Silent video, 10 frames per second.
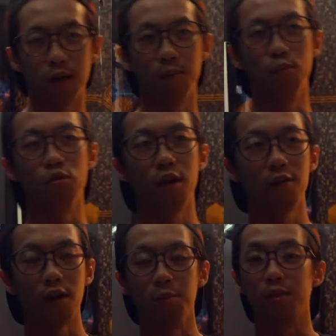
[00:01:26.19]
yang punya
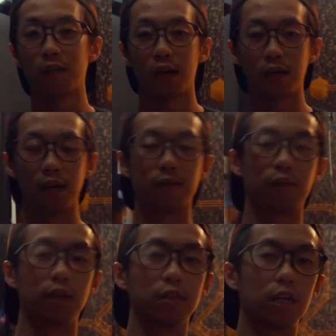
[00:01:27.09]
file besar dan
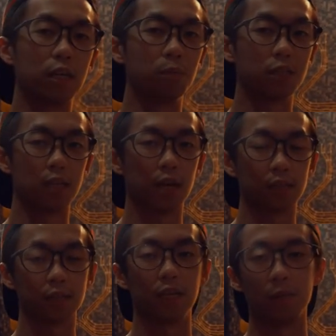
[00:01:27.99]
filenya ingin bisa
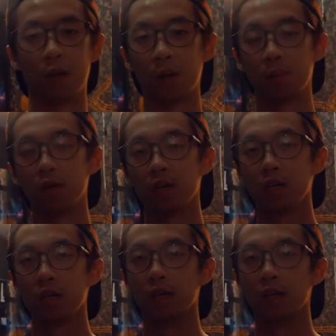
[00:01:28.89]
diakses dari manapun